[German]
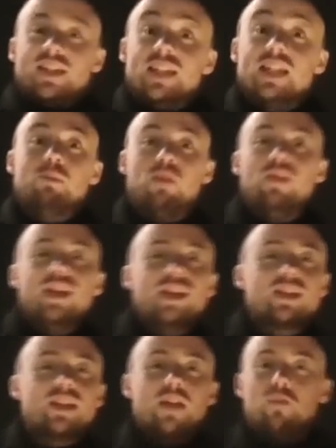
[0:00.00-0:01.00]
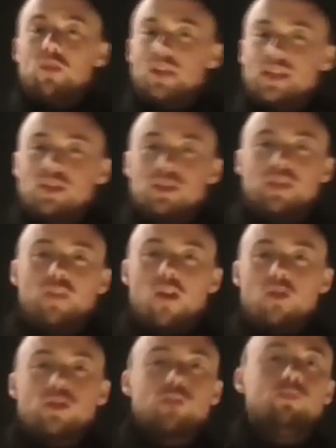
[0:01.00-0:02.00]
dich bewegt, dann wird das auch die
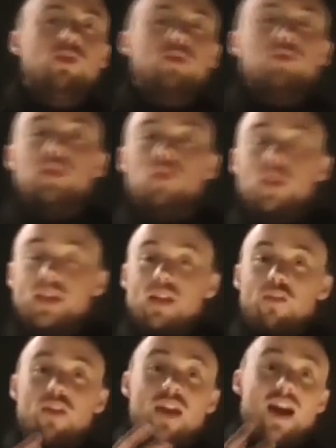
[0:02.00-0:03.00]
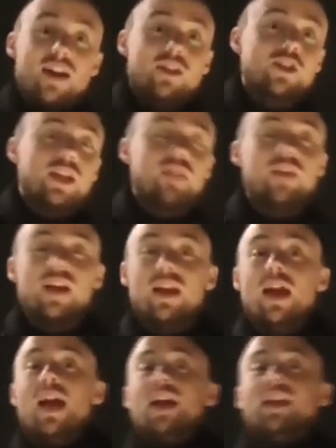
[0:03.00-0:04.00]
Frau spüren und die wird davon angesteckt
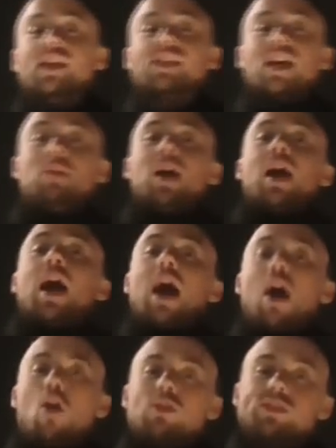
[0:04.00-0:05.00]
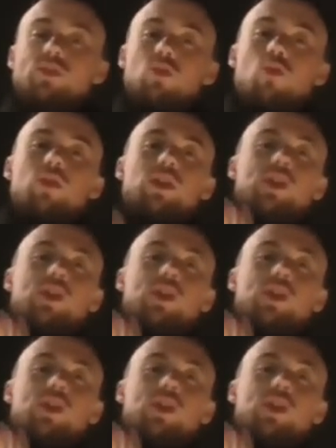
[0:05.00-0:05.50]
werden. Deshalb Ausdruck